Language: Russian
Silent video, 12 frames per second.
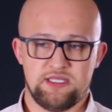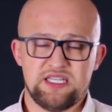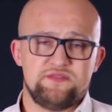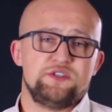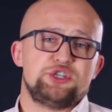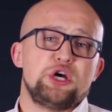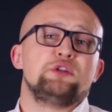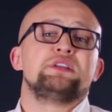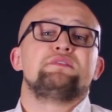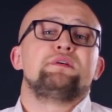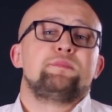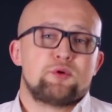Я отвечаю
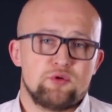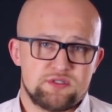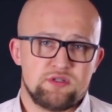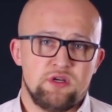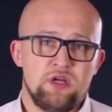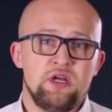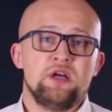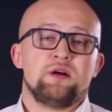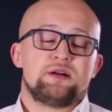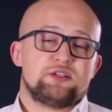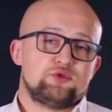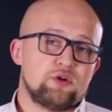на вопрос,
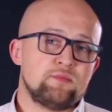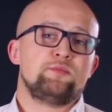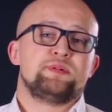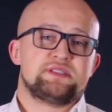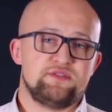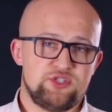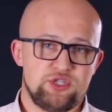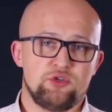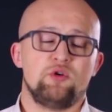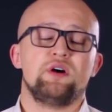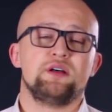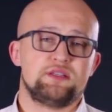которому
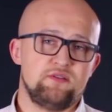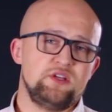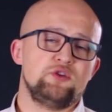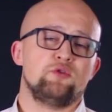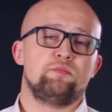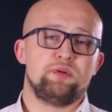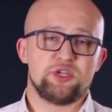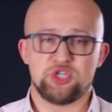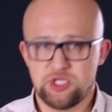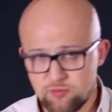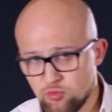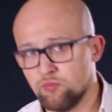посвящено это видео.
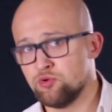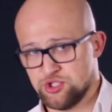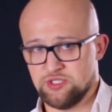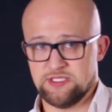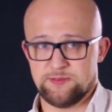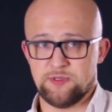Почему мужчины